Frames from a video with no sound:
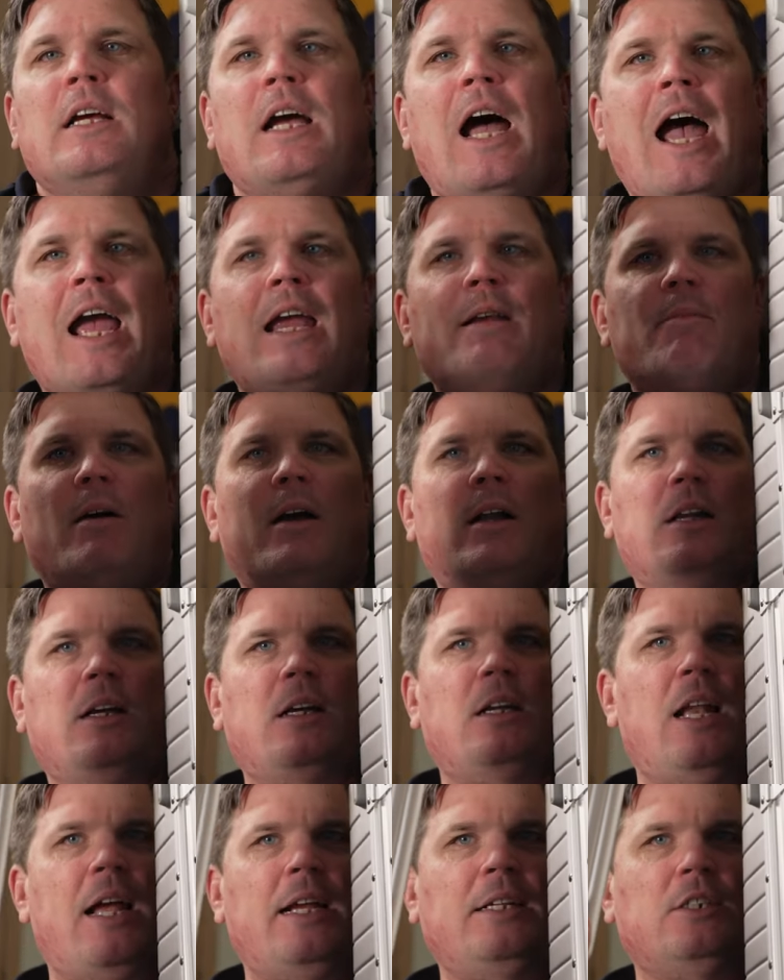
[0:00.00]
Einmal
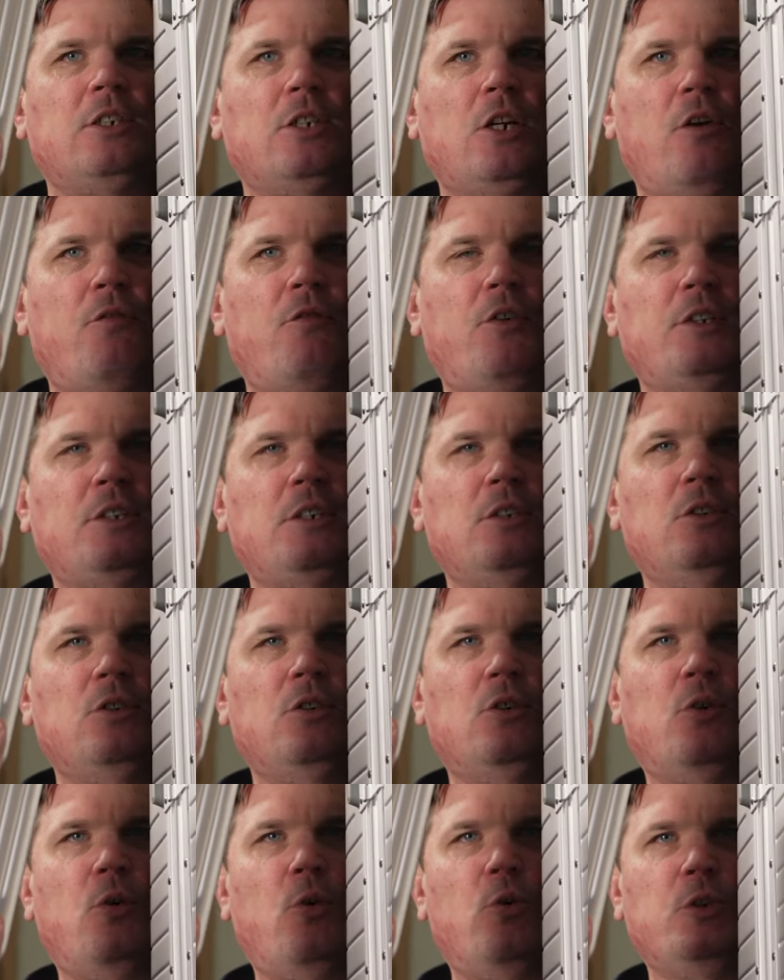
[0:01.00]
kleines Köfferchen,
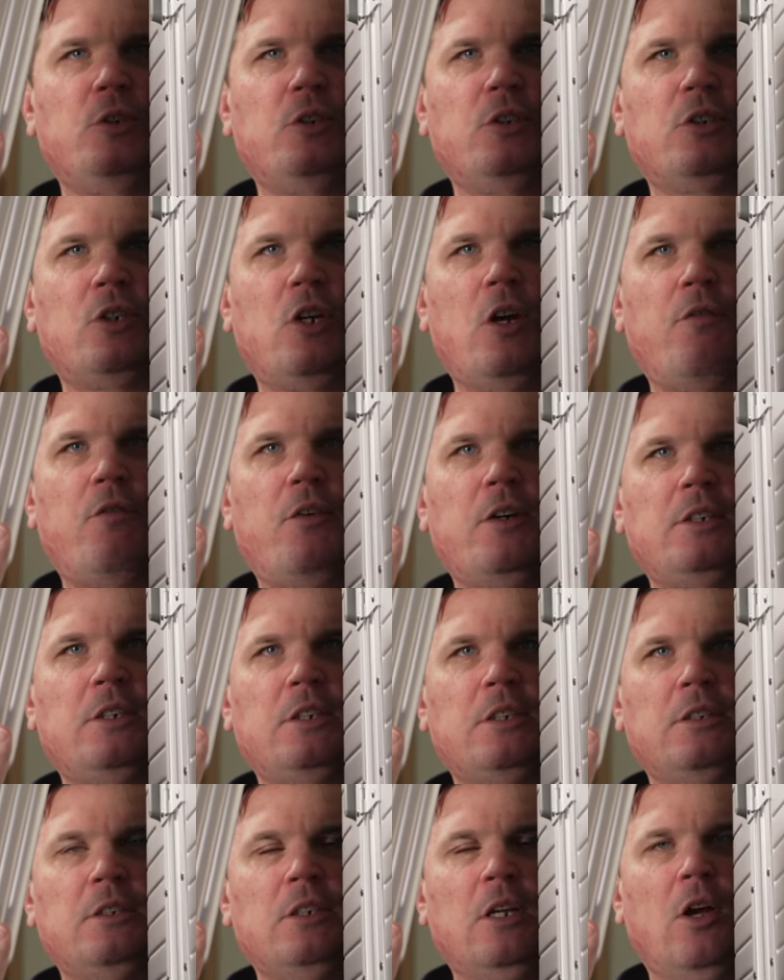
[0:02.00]
großes
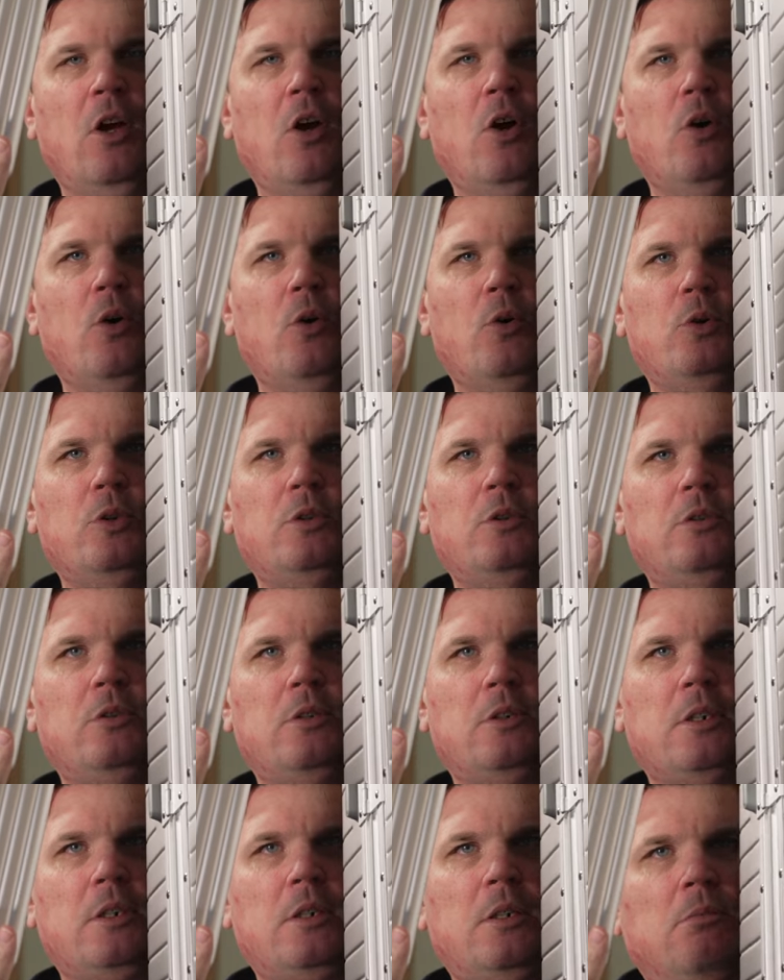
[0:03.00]
Köfferchen.
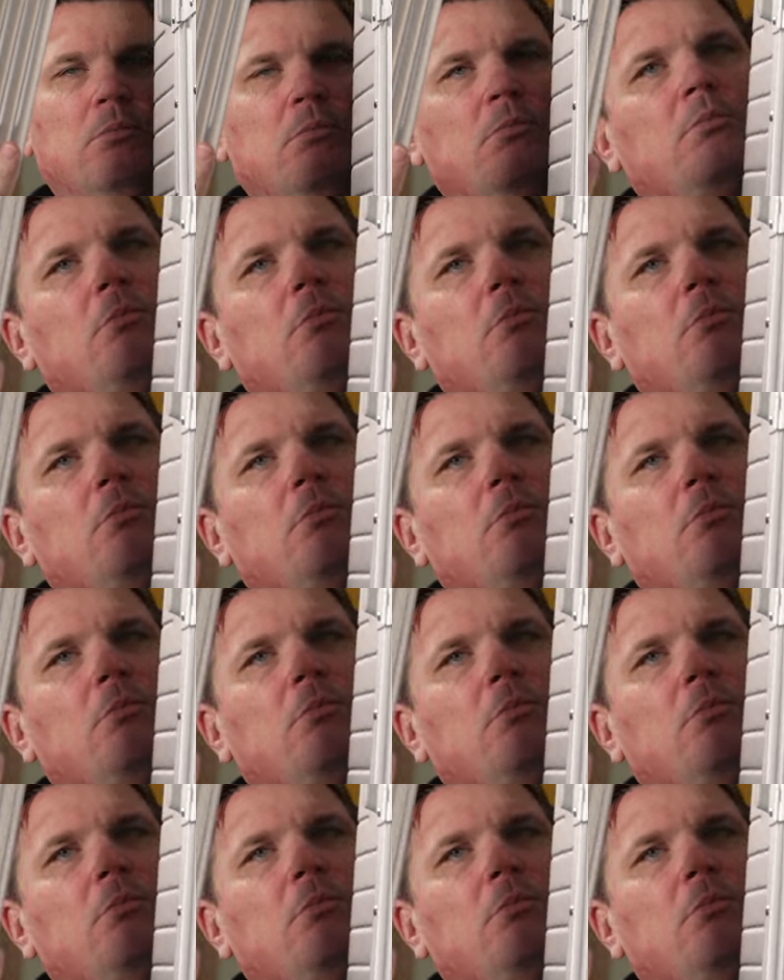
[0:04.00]
Und ähm,